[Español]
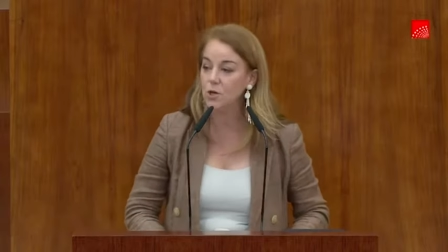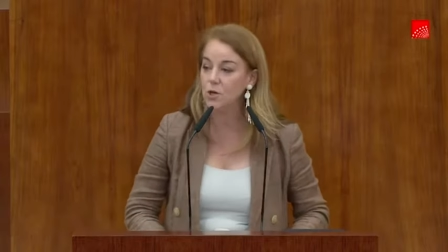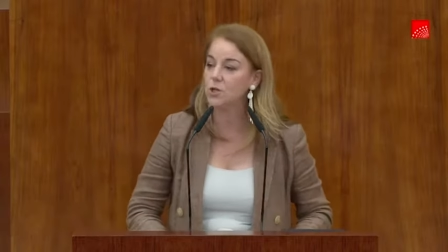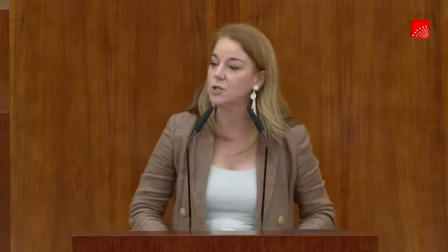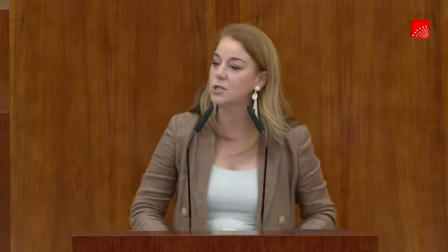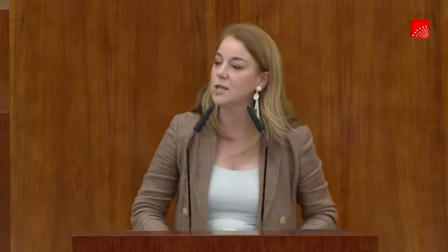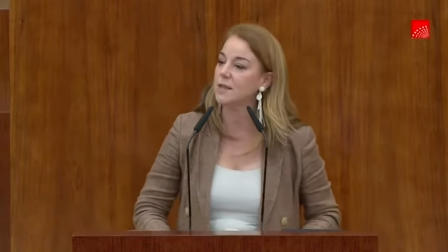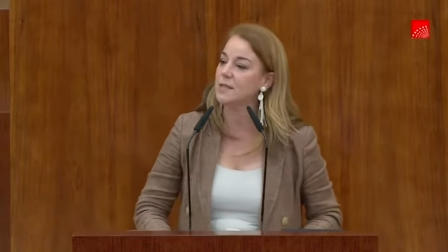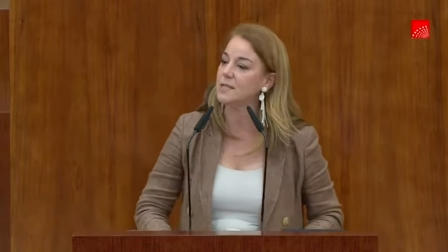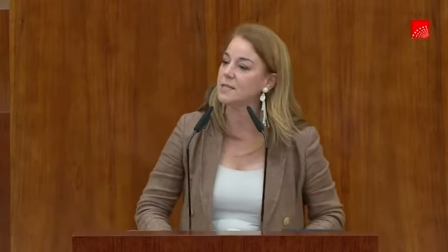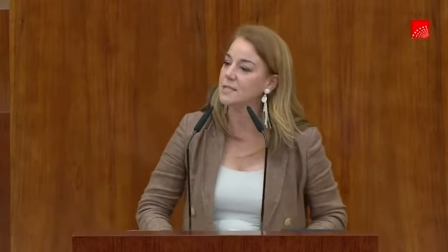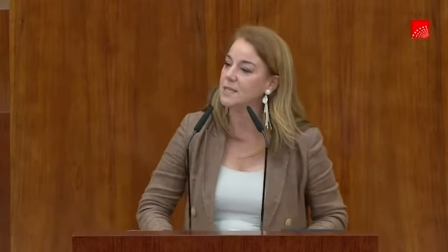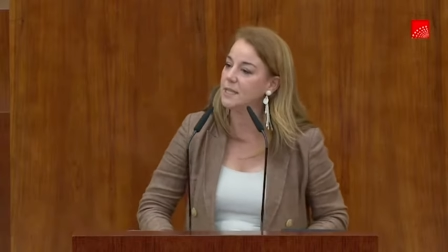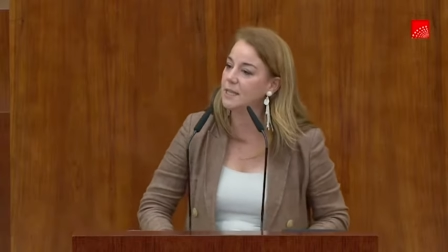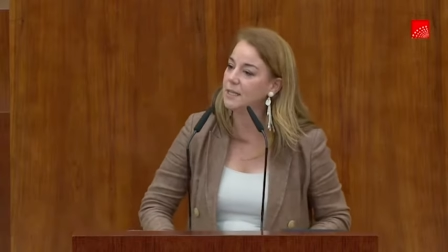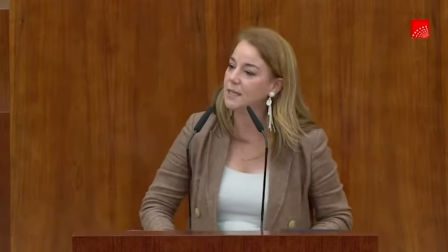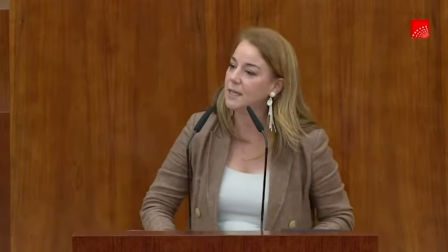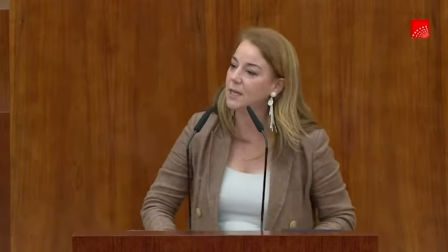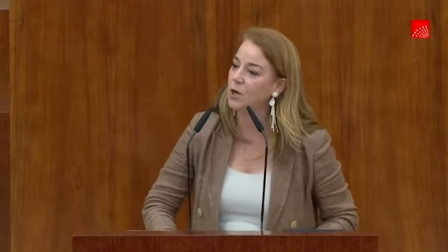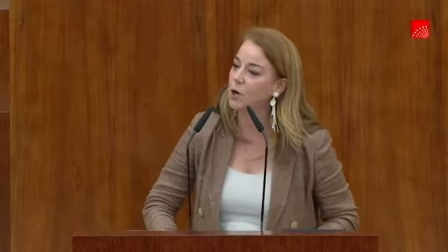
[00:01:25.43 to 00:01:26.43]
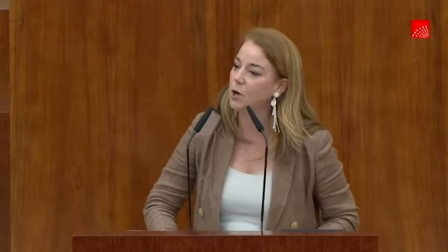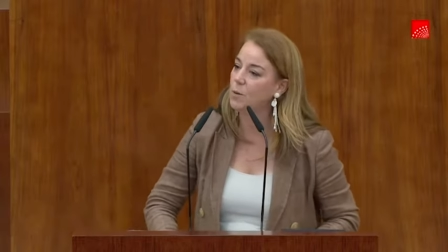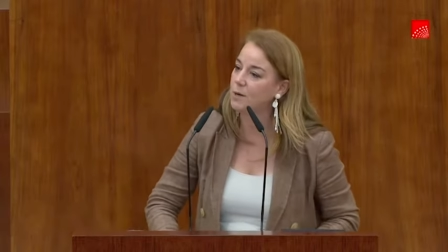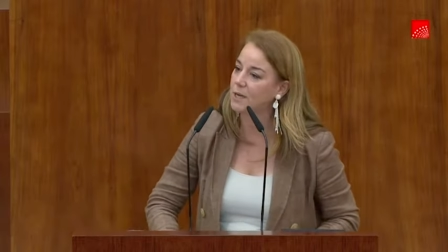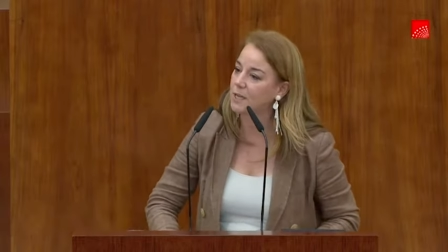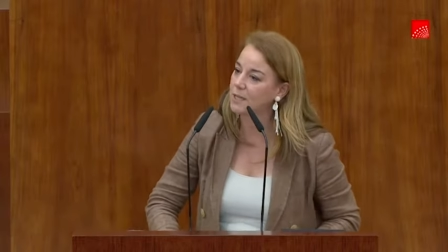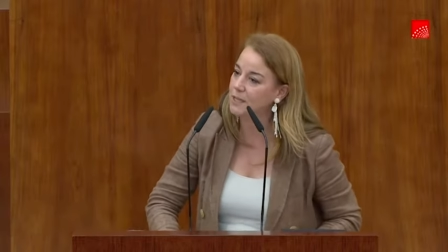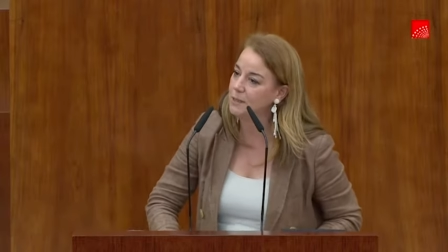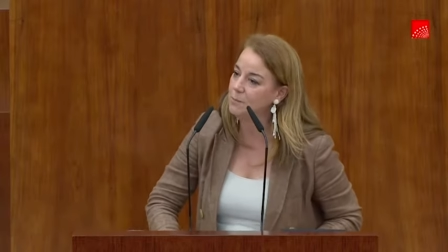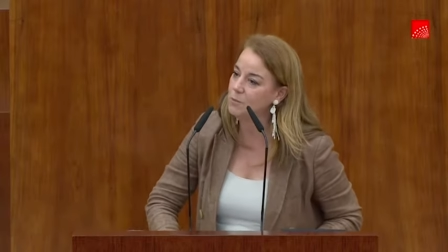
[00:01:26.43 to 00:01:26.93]
en los 17
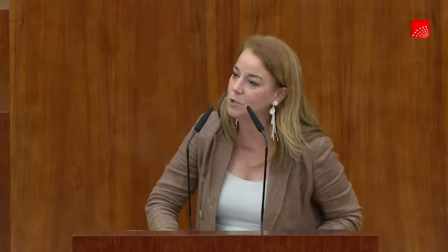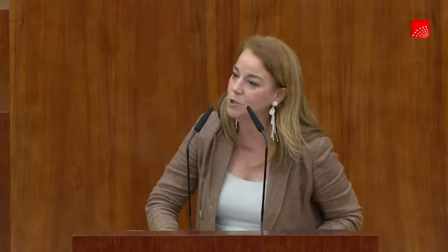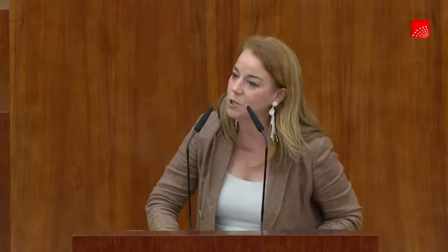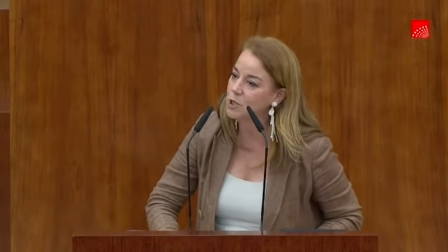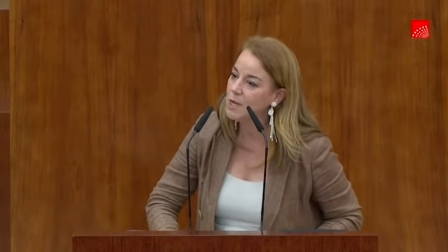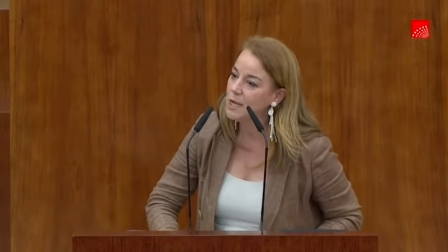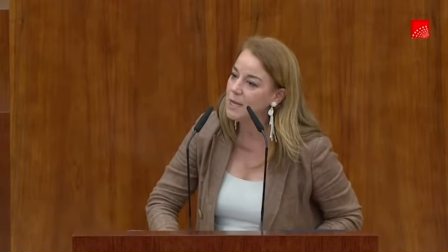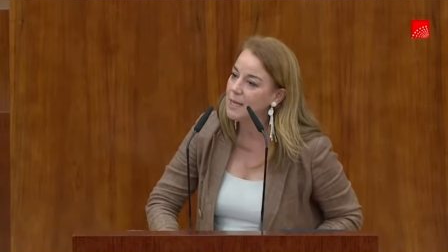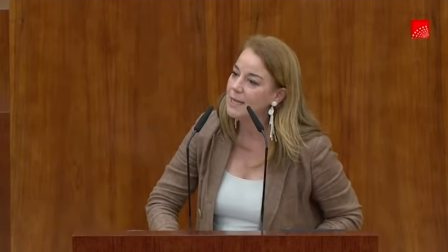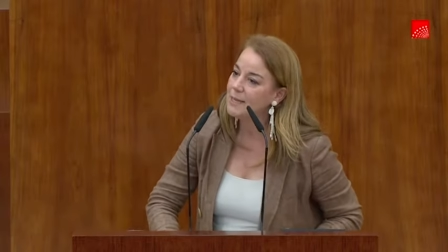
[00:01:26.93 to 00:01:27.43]
Objetivos